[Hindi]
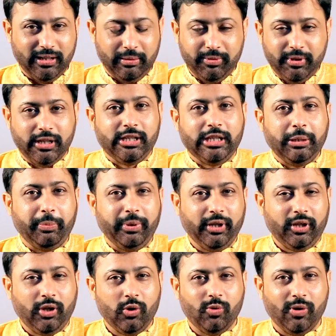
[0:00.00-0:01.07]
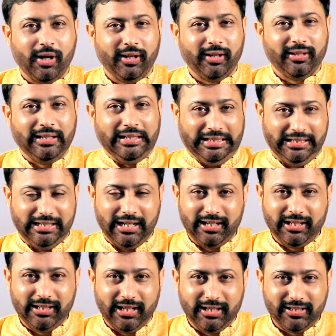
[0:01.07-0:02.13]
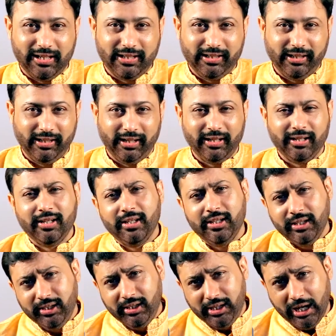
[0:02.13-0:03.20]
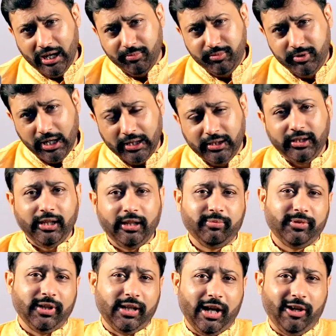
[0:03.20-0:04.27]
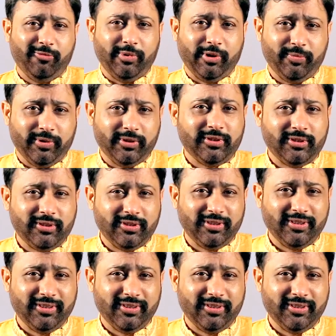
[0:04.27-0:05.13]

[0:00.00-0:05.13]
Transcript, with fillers: हम धरती पे क्यों आए क्या करना चाहते हैं क्या आप जानते हैं अपना लाइफ पर्पस